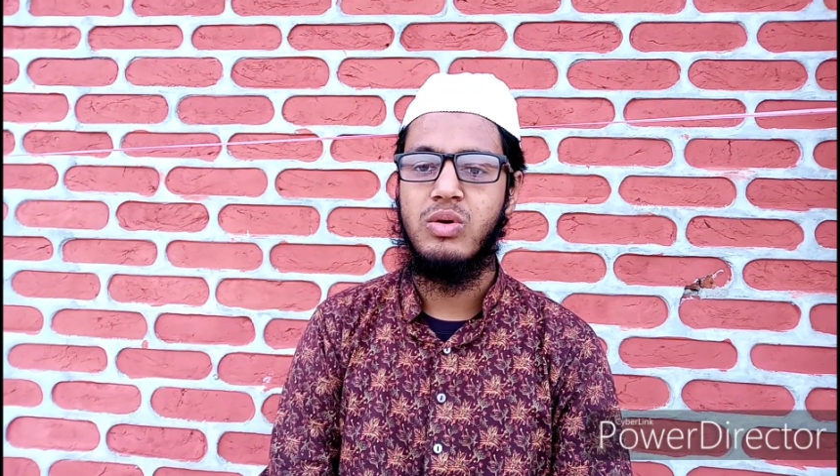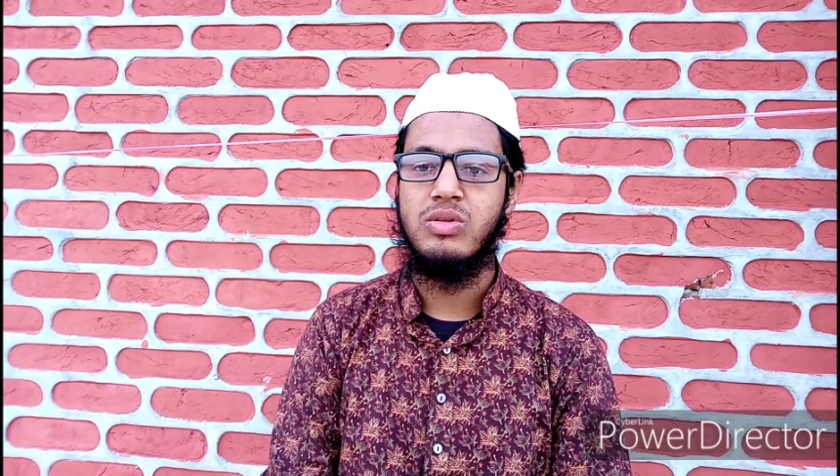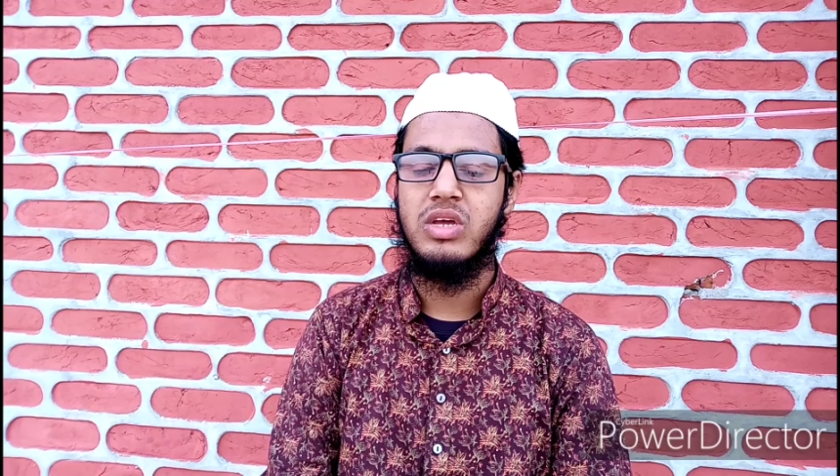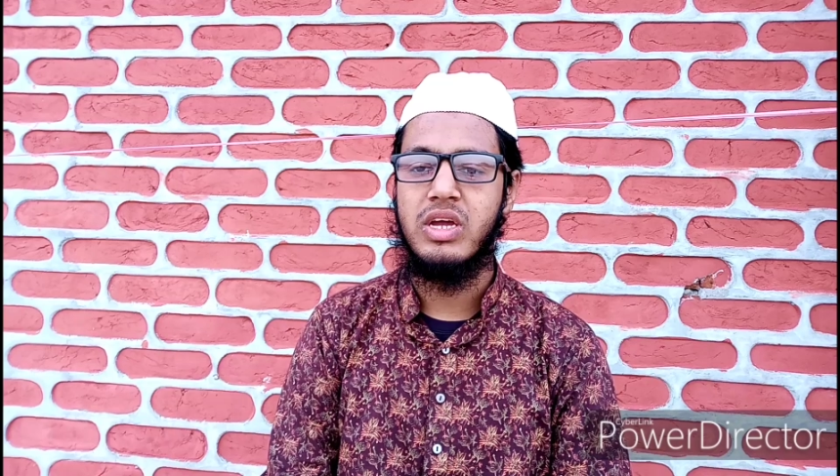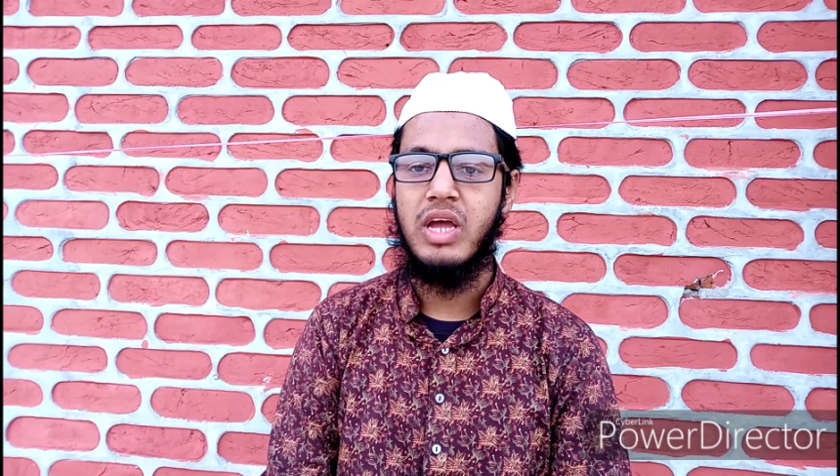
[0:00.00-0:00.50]

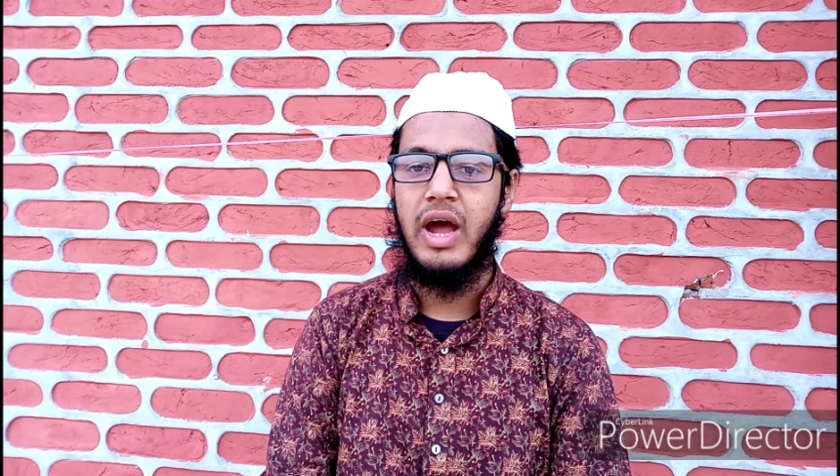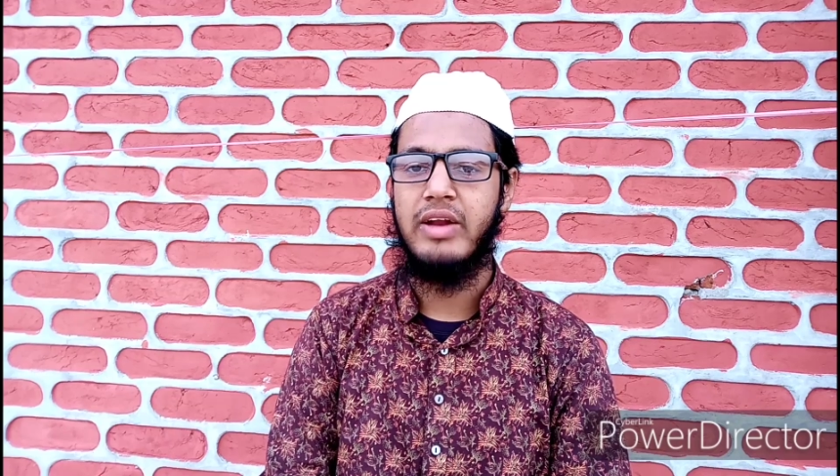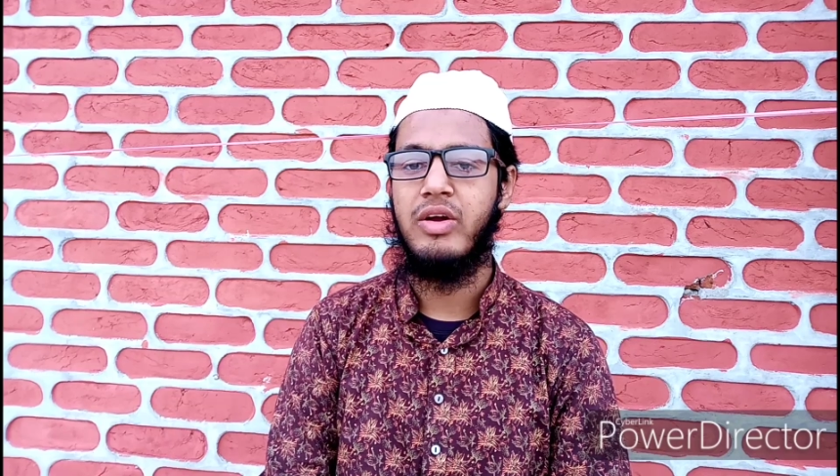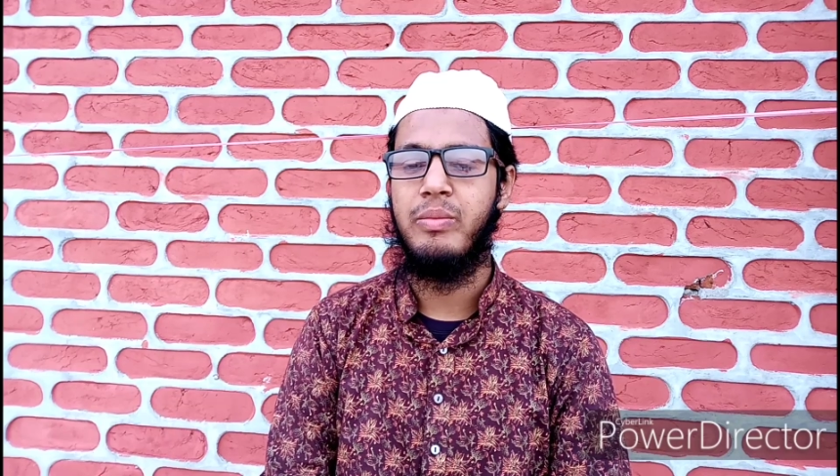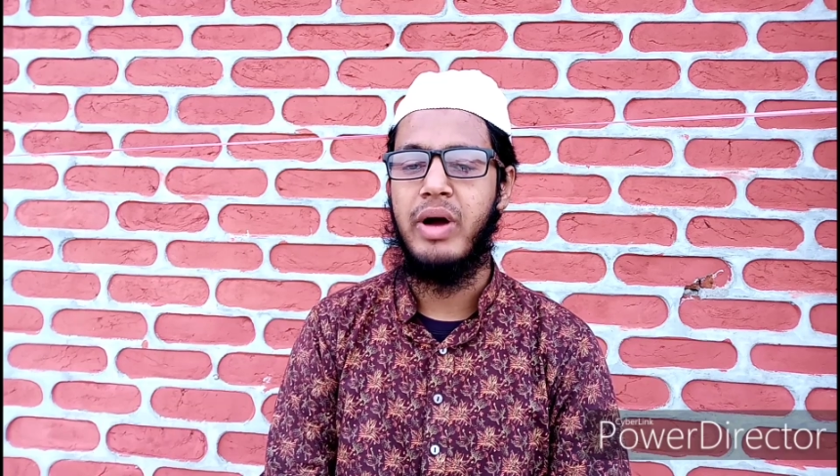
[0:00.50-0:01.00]
বা এক
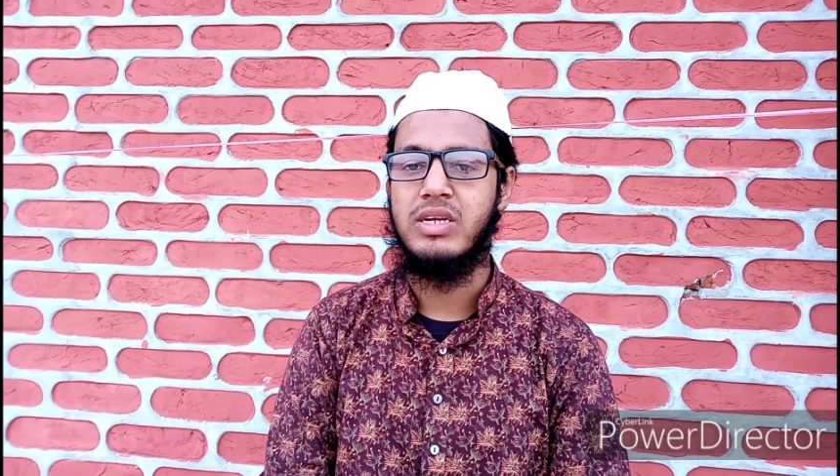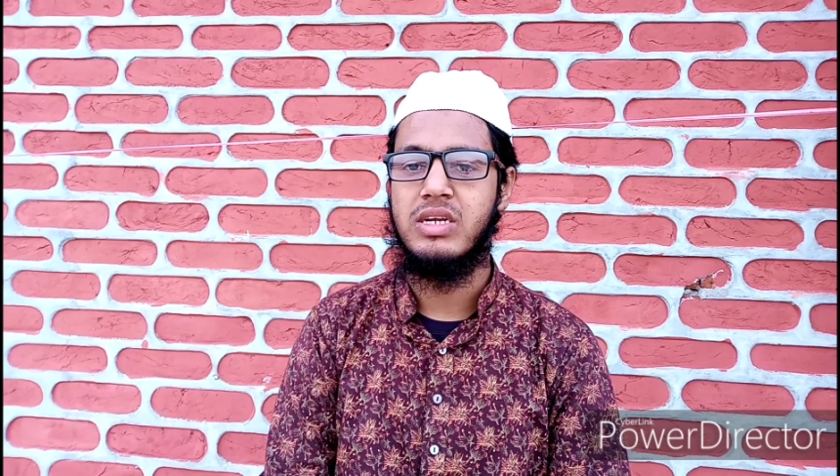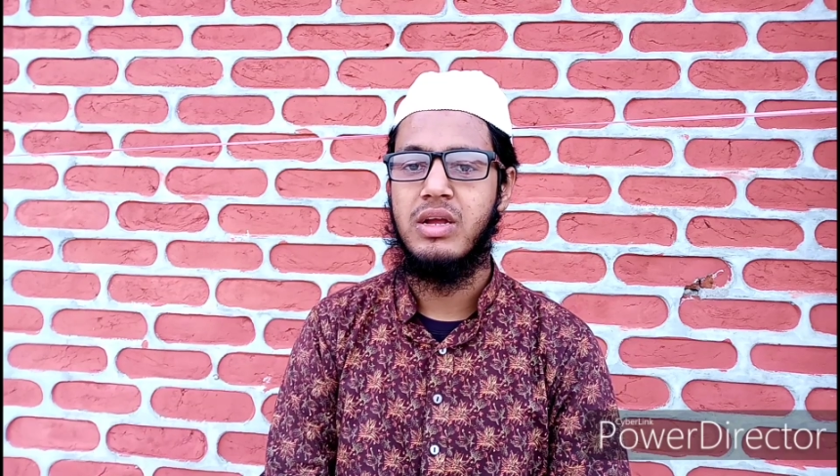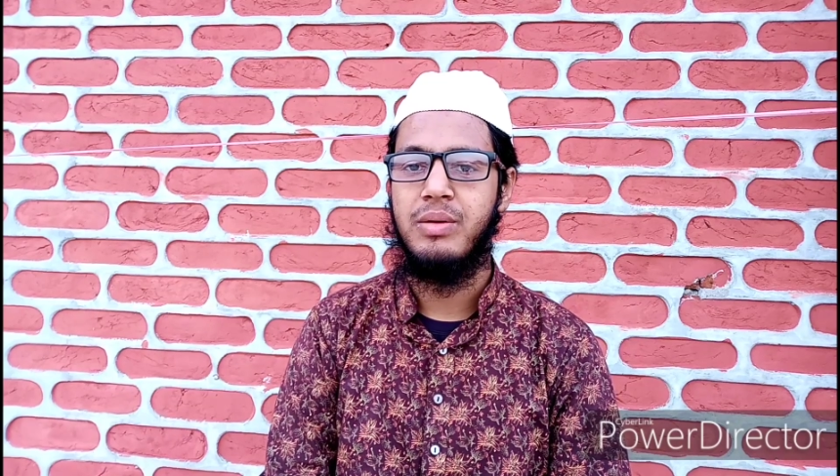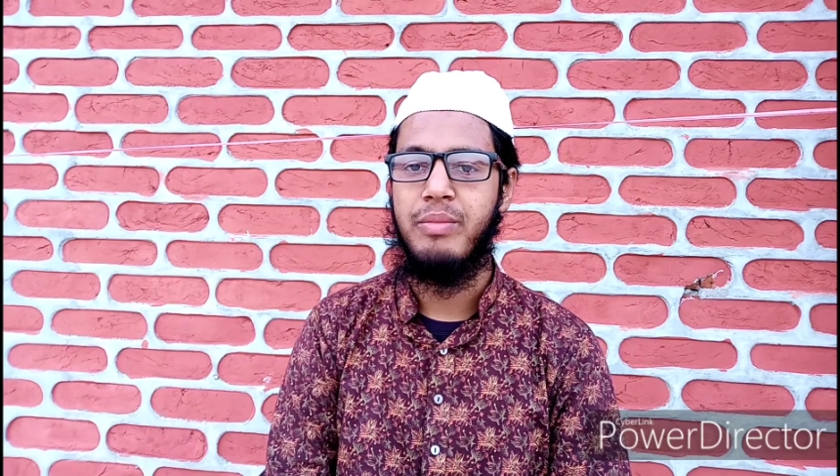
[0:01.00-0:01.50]
থেকে
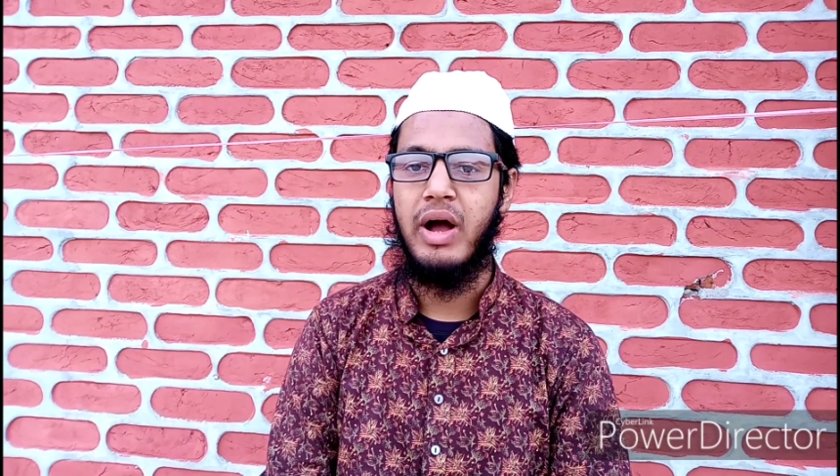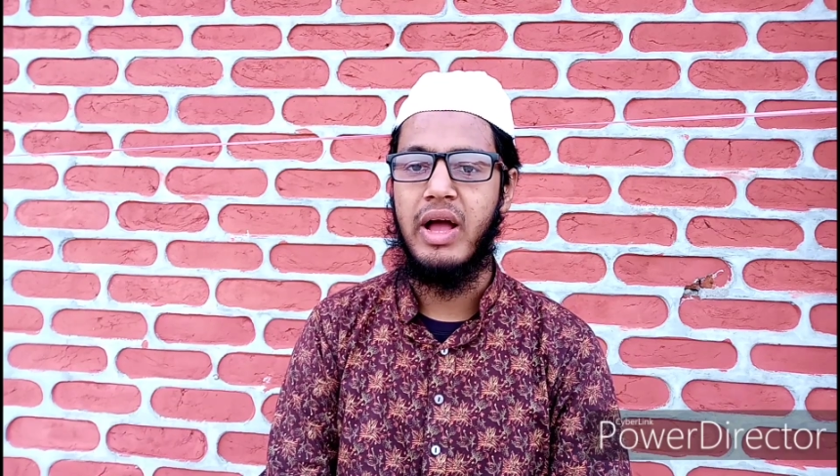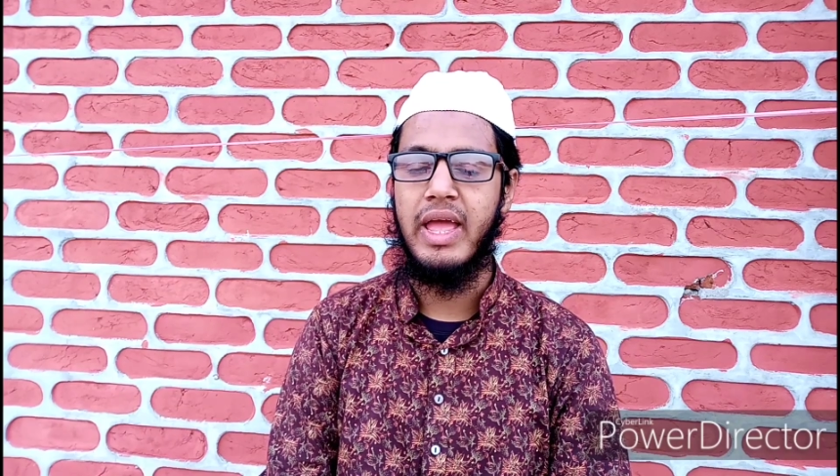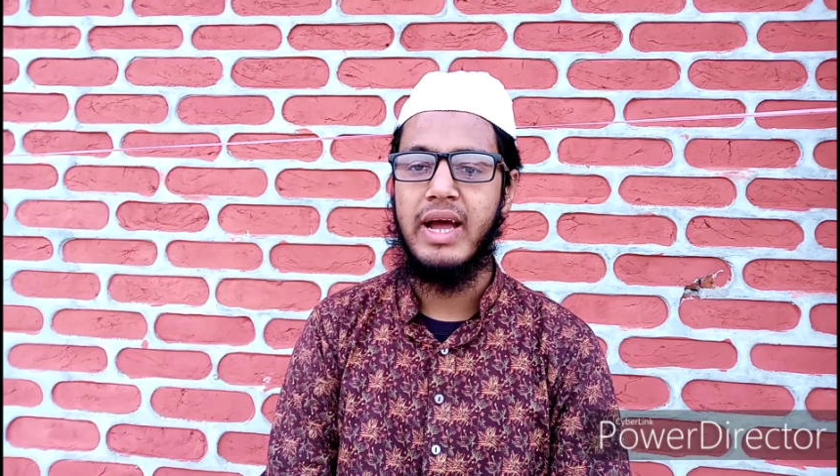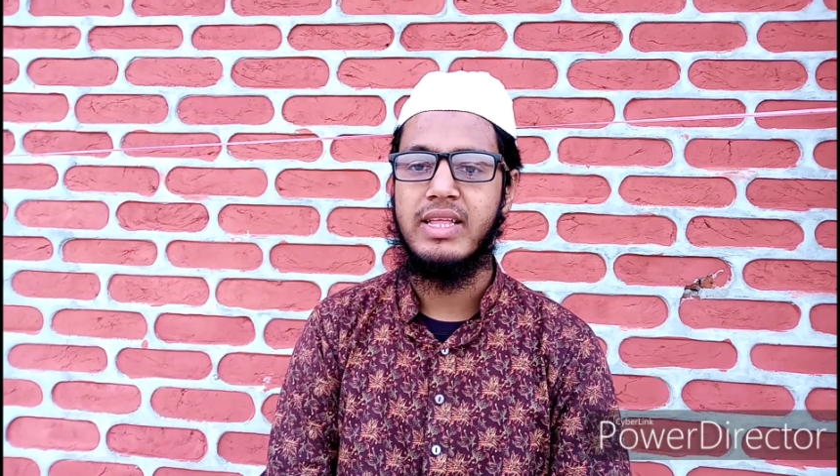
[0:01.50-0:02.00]
দেড়
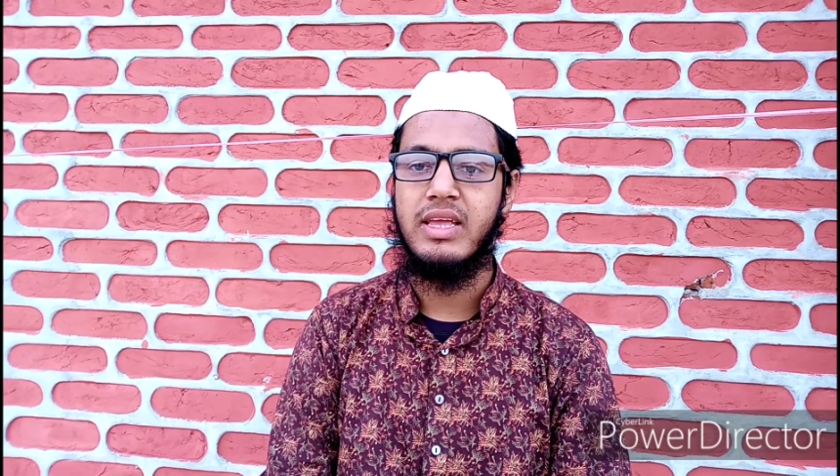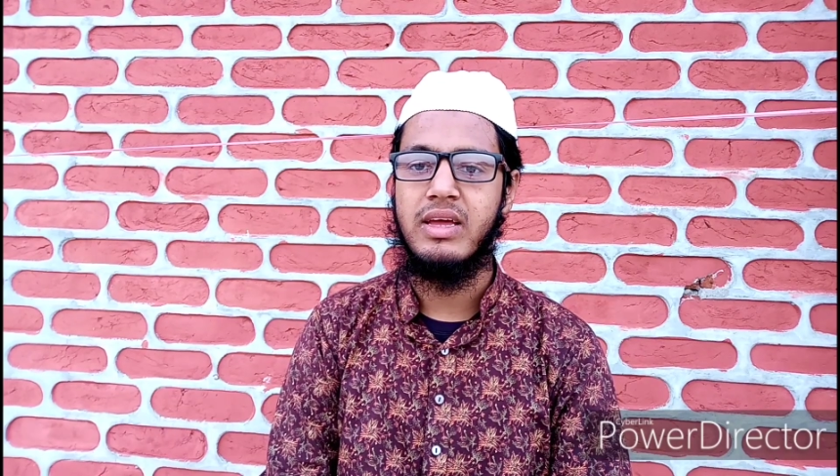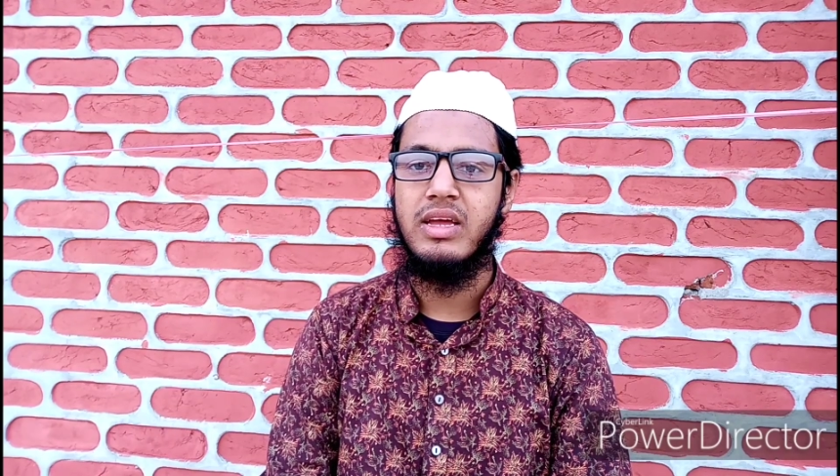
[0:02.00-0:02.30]
বছরের গরুতে